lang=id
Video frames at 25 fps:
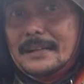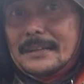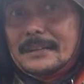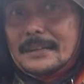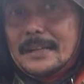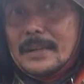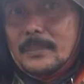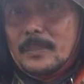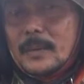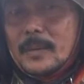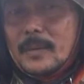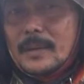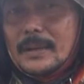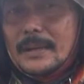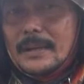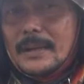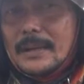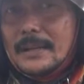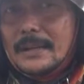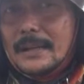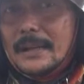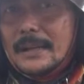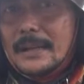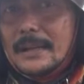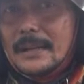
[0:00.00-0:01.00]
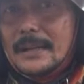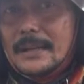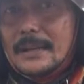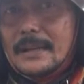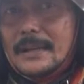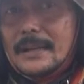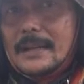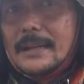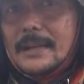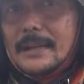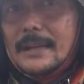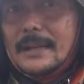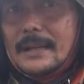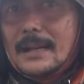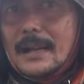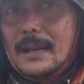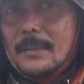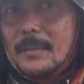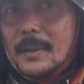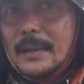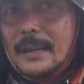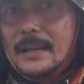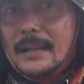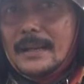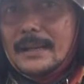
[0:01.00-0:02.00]
Saya perwakilan dari
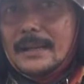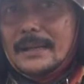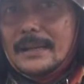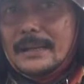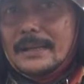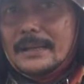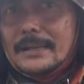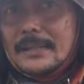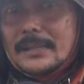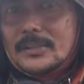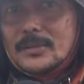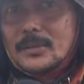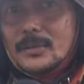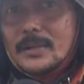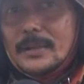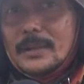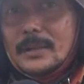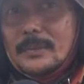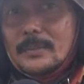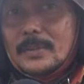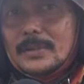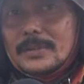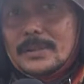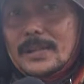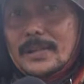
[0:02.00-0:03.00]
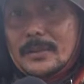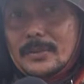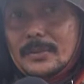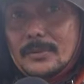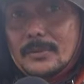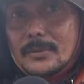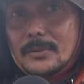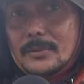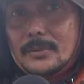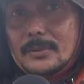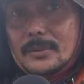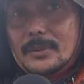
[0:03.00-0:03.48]
LKB Lintas Kuningan Bersatu.